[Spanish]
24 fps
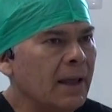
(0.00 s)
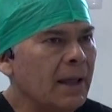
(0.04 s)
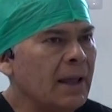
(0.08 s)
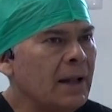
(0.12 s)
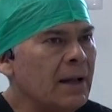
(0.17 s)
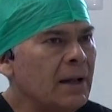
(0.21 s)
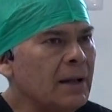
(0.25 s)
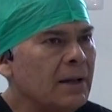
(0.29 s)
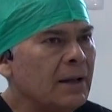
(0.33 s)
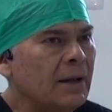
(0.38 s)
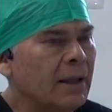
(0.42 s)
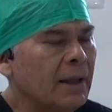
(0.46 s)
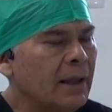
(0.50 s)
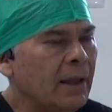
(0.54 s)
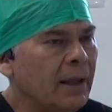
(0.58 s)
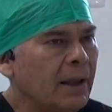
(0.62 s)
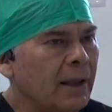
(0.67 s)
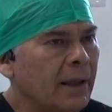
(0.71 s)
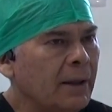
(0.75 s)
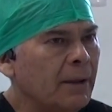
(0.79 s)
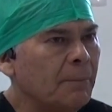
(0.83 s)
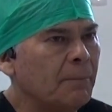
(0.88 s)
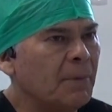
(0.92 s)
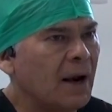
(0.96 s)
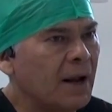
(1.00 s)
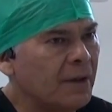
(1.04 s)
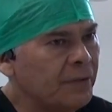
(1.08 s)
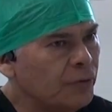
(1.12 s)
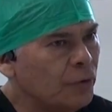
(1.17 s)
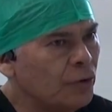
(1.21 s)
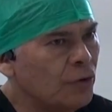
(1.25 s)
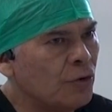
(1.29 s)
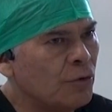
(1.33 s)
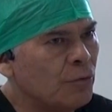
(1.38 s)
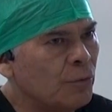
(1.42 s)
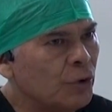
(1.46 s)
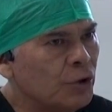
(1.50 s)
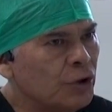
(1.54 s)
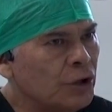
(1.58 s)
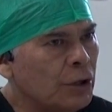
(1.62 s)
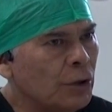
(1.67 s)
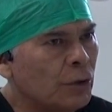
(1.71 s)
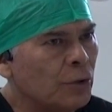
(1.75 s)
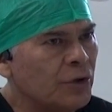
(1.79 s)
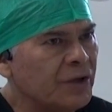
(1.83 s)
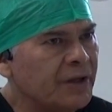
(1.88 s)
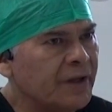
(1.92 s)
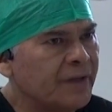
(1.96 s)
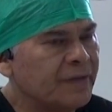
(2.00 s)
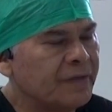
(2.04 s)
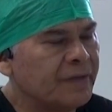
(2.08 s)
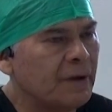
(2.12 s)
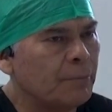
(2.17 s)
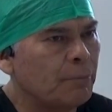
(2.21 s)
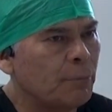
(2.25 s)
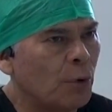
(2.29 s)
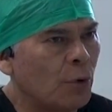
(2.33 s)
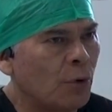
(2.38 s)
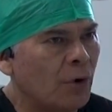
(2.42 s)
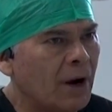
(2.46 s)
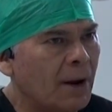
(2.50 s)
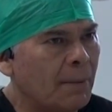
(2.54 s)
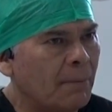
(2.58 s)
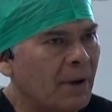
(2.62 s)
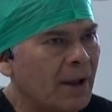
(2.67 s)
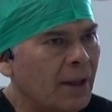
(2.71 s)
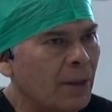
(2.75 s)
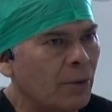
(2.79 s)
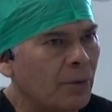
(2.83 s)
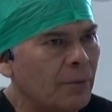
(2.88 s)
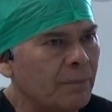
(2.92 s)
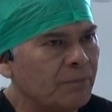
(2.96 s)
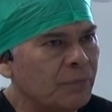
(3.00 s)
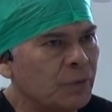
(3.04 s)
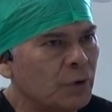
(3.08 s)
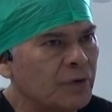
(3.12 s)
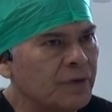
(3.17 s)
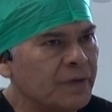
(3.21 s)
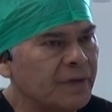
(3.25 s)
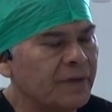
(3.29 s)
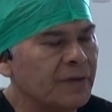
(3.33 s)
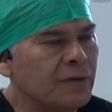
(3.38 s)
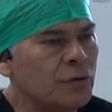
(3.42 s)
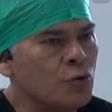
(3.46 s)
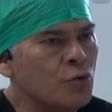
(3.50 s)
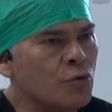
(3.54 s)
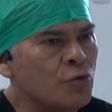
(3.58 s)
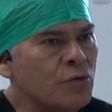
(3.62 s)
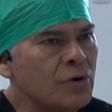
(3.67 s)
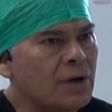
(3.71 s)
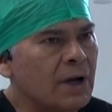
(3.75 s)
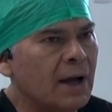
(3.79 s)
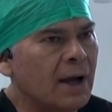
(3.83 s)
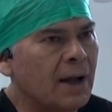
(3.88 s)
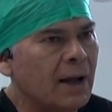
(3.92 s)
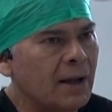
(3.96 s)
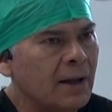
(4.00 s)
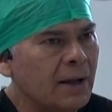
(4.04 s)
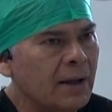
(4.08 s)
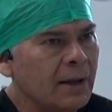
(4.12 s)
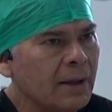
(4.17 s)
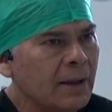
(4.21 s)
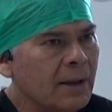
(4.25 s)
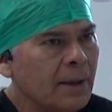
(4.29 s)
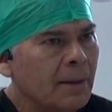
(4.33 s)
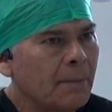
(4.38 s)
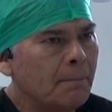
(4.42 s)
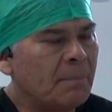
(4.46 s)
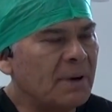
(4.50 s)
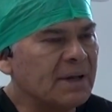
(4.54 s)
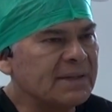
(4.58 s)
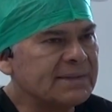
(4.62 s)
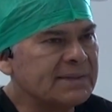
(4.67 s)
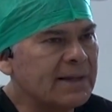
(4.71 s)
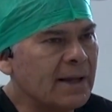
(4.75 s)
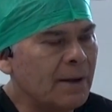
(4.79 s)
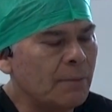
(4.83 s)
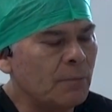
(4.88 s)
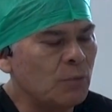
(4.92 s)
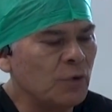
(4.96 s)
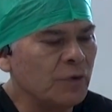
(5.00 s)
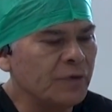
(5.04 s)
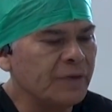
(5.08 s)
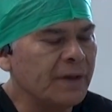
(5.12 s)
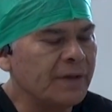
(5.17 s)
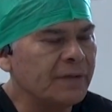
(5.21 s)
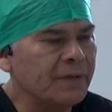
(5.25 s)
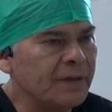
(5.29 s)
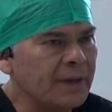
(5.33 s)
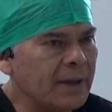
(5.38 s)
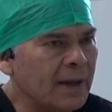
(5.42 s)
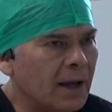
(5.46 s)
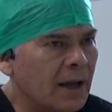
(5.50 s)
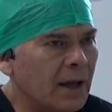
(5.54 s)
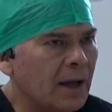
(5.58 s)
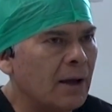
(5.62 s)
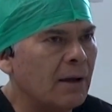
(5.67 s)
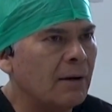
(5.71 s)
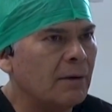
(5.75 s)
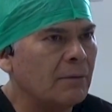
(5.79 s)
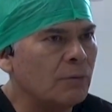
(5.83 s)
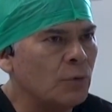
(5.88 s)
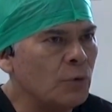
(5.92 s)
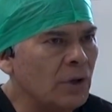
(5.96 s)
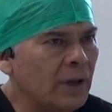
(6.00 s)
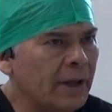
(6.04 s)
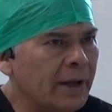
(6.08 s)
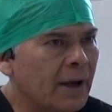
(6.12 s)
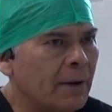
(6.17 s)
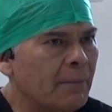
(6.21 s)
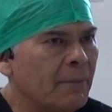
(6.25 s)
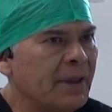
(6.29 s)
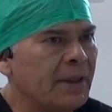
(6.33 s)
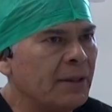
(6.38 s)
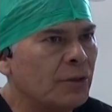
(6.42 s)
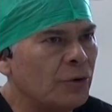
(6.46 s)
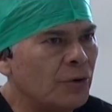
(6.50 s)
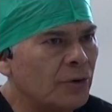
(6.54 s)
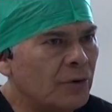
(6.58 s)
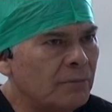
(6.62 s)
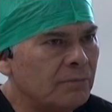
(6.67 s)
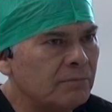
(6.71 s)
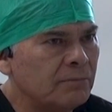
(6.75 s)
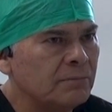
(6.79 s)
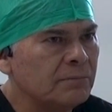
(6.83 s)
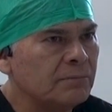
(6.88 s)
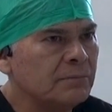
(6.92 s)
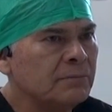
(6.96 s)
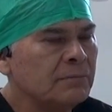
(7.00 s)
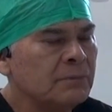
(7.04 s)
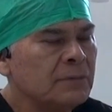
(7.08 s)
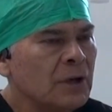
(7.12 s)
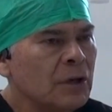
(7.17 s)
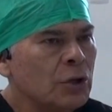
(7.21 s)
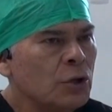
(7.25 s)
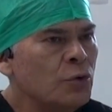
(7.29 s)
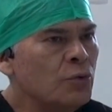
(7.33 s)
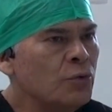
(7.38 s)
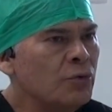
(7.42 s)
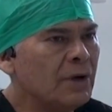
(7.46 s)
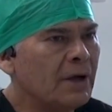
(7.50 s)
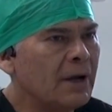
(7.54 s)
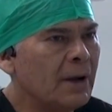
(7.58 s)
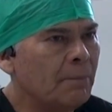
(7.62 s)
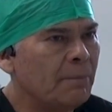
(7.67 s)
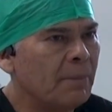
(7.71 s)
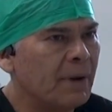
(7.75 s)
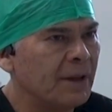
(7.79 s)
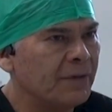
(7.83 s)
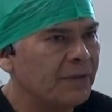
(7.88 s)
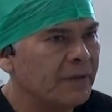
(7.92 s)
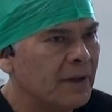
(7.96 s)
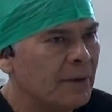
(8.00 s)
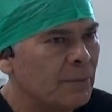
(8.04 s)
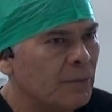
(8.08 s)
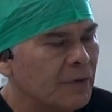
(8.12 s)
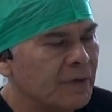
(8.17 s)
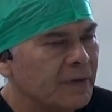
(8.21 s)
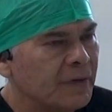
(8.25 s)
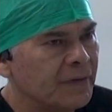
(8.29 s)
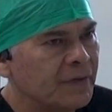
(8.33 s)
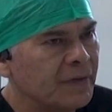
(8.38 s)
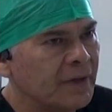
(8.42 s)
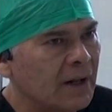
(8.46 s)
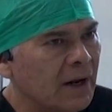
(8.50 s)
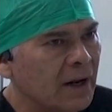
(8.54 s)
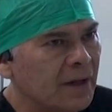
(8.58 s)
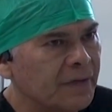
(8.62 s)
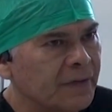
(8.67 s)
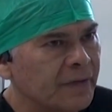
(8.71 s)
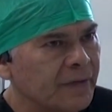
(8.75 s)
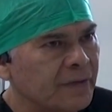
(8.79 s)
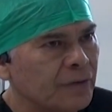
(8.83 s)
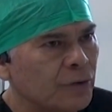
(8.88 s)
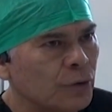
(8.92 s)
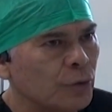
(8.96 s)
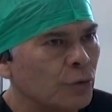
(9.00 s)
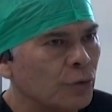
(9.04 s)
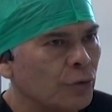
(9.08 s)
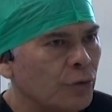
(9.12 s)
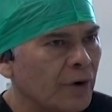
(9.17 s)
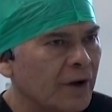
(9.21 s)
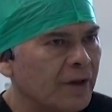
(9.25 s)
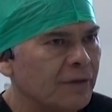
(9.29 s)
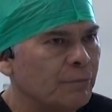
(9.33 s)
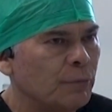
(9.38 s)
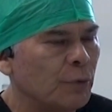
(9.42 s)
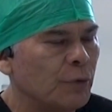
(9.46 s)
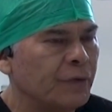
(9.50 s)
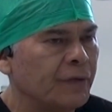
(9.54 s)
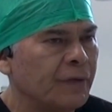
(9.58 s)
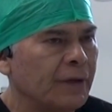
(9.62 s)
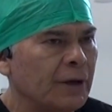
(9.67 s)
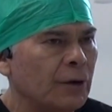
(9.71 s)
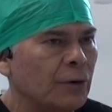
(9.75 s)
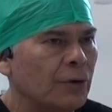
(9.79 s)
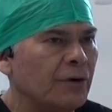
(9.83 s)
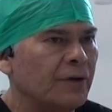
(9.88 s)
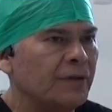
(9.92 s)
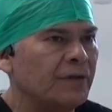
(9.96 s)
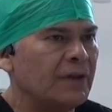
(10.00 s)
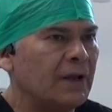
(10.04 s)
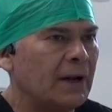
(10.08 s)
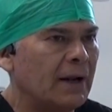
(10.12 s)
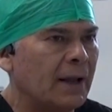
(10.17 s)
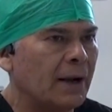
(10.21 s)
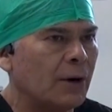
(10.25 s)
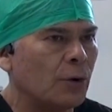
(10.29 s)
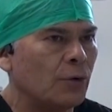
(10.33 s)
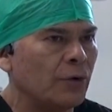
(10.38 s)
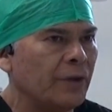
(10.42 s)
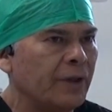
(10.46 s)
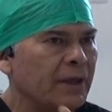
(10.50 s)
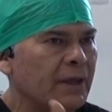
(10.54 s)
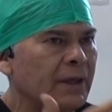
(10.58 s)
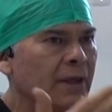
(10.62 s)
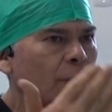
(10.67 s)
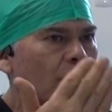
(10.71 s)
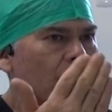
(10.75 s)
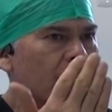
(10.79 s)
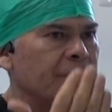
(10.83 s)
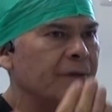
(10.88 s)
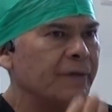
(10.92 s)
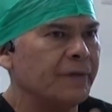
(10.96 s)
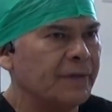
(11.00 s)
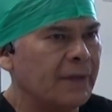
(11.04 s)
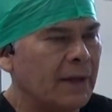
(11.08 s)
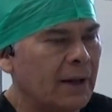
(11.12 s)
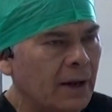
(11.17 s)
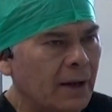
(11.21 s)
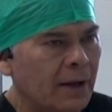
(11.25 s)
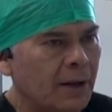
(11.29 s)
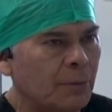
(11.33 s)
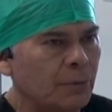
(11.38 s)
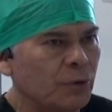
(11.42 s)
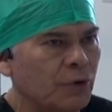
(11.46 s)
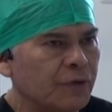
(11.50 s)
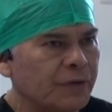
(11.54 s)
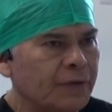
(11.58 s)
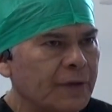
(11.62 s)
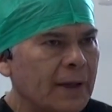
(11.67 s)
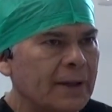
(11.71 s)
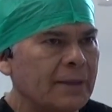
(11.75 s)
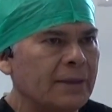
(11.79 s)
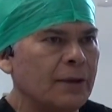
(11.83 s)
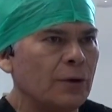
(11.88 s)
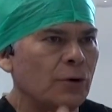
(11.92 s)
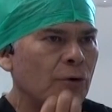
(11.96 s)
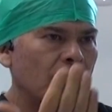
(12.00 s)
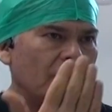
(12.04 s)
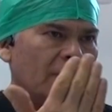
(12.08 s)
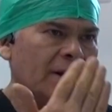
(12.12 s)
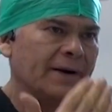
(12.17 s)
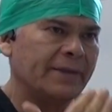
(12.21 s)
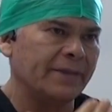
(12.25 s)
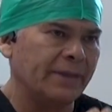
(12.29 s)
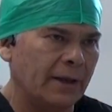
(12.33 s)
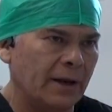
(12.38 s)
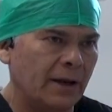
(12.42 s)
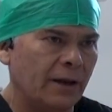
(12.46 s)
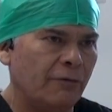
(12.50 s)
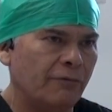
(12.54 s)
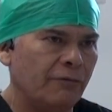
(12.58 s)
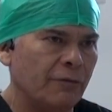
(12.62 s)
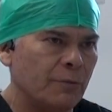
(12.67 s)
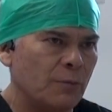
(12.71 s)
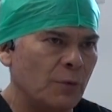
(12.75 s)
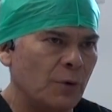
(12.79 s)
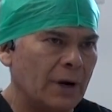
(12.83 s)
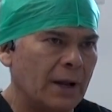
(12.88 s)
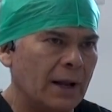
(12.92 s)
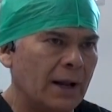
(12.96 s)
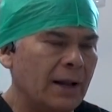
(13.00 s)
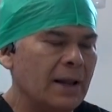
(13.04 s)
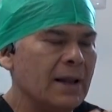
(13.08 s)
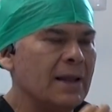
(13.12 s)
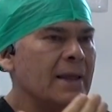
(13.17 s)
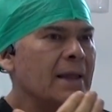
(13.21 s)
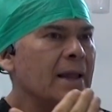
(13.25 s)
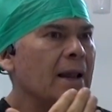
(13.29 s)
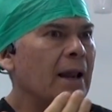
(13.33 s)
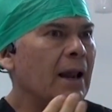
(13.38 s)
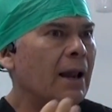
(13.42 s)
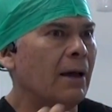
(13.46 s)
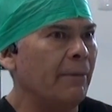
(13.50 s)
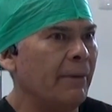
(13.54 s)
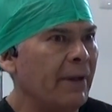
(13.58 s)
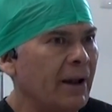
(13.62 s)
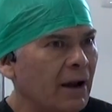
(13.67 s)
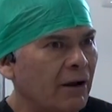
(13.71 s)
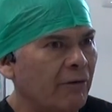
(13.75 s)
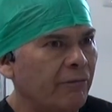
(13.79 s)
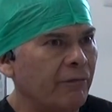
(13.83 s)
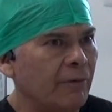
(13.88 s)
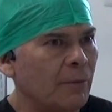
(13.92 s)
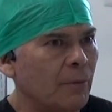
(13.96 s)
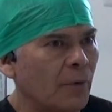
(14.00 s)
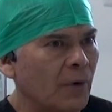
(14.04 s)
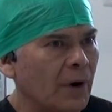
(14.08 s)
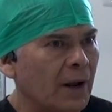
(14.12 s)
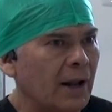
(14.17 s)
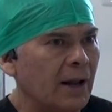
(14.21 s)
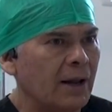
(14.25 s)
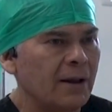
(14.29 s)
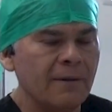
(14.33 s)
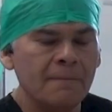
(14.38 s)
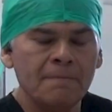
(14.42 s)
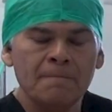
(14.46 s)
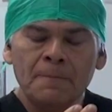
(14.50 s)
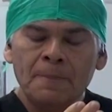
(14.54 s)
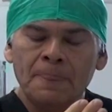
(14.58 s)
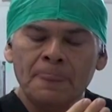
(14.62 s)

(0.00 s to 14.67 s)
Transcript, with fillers: el eh, brazo robótico ya está programado, entonces nunca pasamos hacia un ligamento, nunca pasamos hacia las estructuras posteriores de la rodilla, donde está el nervio ciático, la arteria femoral, la vena femoral.